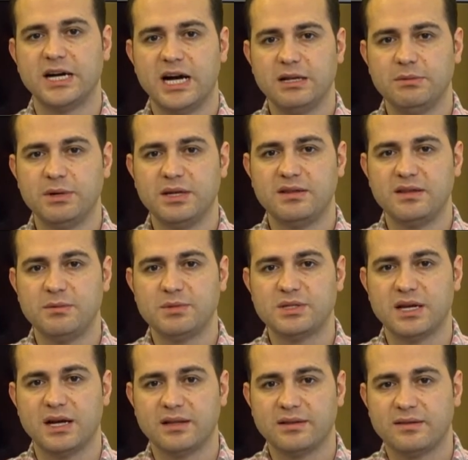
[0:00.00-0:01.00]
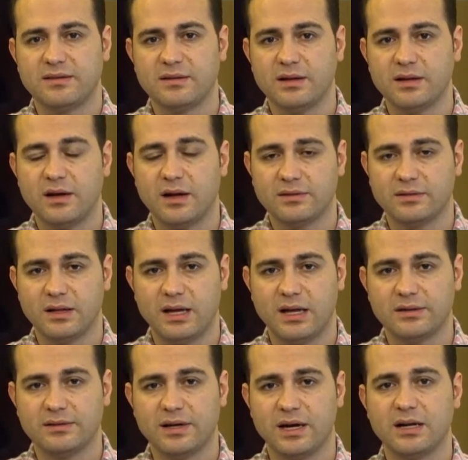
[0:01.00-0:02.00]
galibiyete imza attı
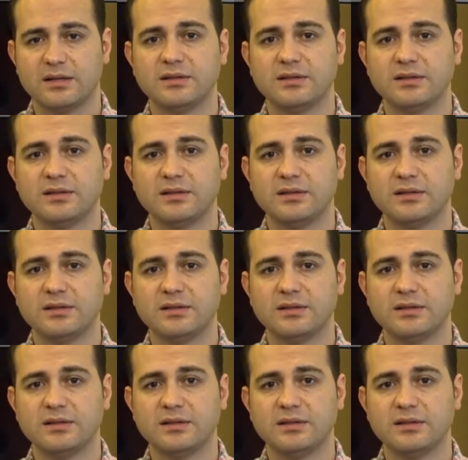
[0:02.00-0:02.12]
Atalanta.